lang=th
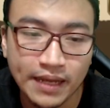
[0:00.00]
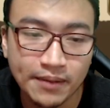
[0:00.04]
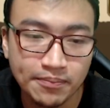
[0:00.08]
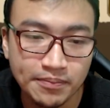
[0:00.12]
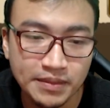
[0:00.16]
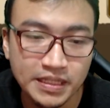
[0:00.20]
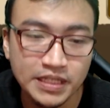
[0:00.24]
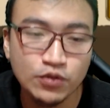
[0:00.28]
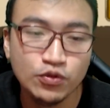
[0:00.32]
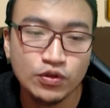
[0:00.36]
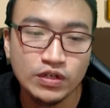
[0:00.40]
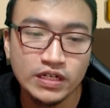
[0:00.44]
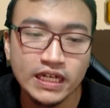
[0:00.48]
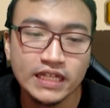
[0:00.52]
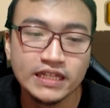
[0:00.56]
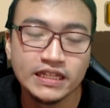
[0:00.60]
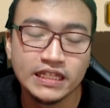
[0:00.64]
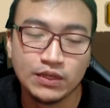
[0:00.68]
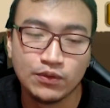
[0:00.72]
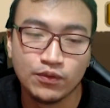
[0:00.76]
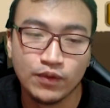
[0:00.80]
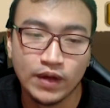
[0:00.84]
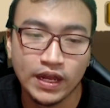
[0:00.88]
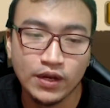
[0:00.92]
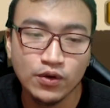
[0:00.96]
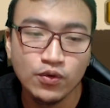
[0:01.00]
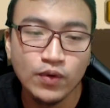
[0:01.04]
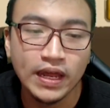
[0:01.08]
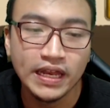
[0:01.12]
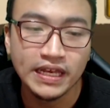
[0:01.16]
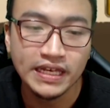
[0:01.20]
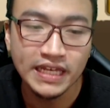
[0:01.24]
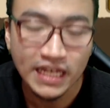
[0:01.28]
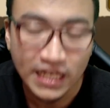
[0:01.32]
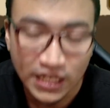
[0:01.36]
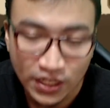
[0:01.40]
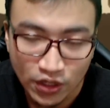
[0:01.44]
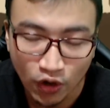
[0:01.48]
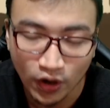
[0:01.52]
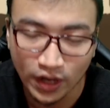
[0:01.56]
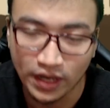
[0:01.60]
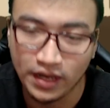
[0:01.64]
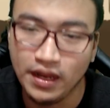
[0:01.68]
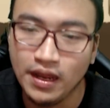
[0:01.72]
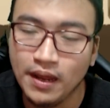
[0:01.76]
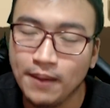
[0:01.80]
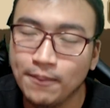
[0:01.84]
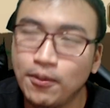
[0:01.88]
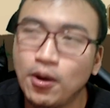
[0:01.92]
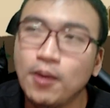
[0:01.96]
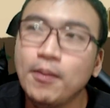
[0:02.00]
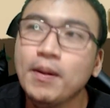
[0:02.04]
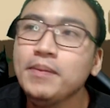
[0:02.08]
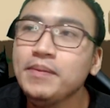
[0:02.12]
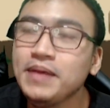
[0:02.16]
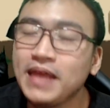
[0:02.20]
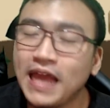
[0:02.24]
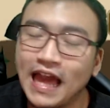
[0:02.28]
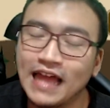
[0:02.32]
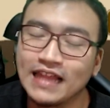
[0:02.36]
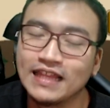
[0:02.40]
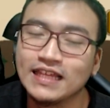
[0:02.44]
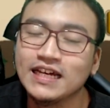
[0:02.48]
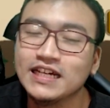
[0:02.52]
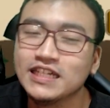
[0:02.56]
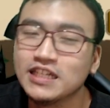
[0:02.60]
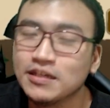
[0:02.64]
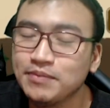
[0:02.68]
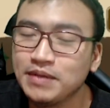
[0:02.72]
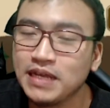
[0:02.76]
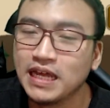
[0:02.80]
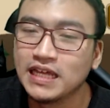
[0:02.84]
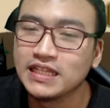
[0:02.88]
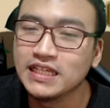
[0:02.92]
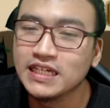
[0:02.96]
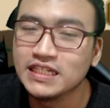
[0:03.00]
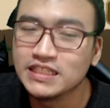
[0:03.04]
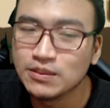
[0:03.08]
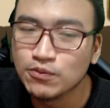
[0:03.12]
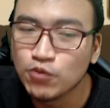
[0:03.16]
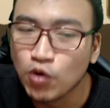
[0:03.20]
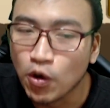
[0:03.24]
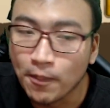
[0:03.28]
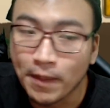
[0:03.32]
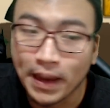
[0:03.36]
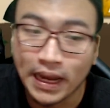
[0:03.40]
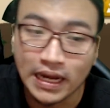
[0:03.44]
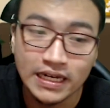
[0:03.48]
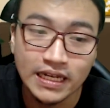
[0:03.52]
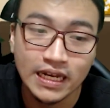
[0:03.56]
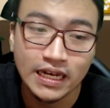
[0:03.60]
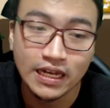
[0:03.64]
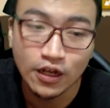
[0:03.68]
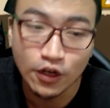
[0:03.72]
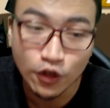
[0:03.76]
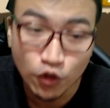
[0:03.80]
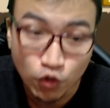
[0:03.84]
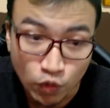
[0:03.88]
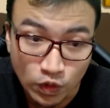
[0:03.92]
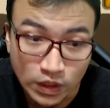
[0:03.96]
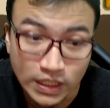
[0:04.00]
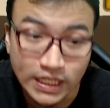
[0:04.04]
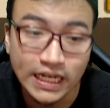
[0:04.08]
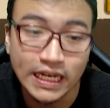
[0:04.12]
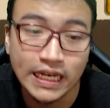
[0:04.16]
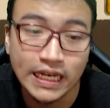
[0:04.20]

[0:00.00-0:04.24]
มีดูดเลือดติดไว้ด้วยนิดหน่อย เพราะไม่มีอาเธอร์ถ้ามีอาเธอร์จะบวกแม็กเลือดแล้วก็ดูดเลือดเอ